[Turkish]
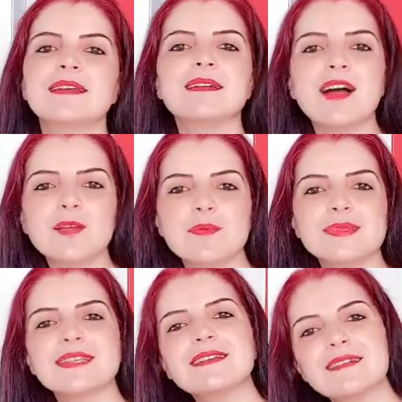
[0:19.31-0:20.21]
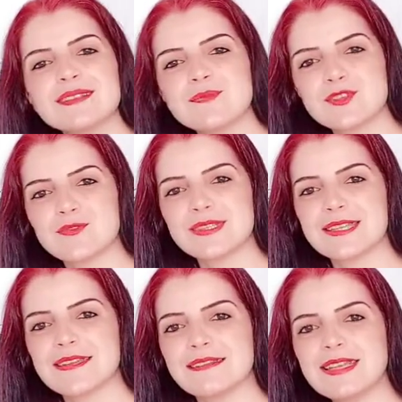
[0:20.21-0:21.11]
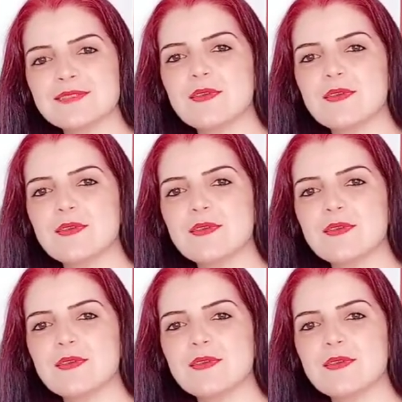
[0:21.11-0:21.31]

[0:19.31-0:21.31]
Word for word: kalbimize kazımış vaziyetteyiz.